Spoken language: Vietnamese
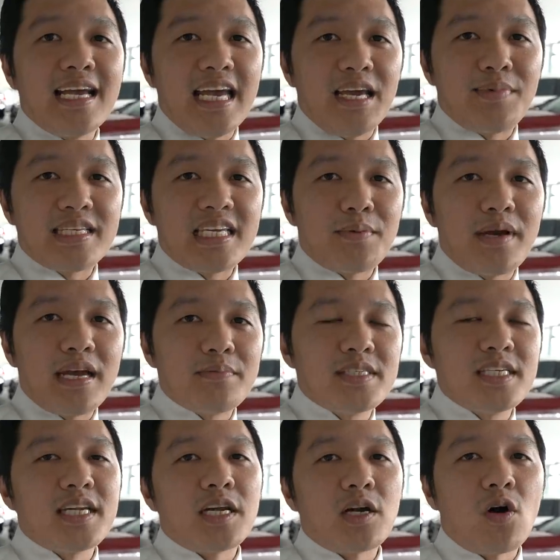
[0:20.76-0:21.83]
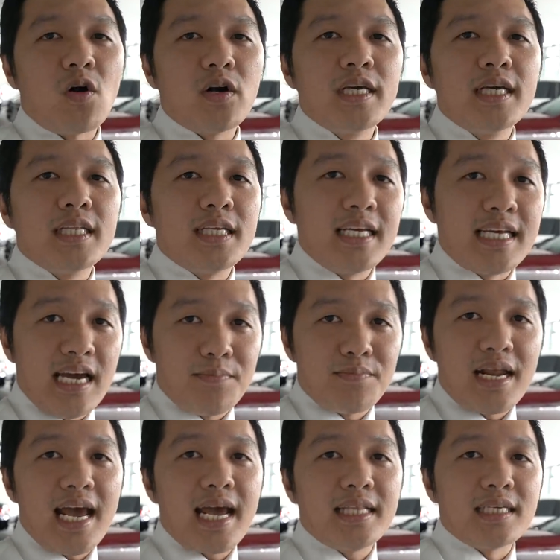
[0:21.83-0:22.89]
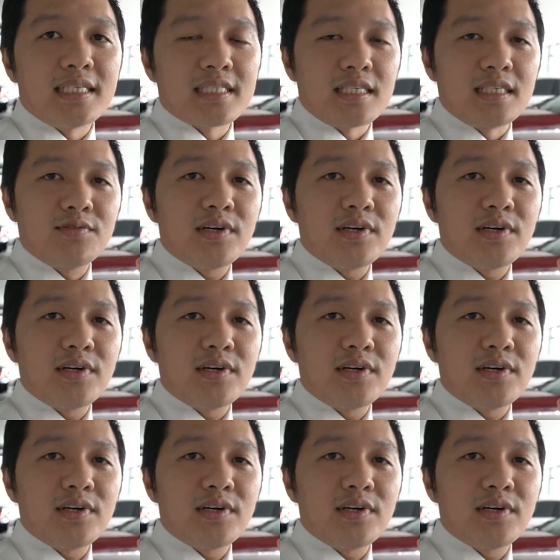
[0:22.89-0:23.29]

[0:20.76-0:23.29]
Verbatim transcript: E300 AMG này rồi. Thì ngày hôm nay thực sự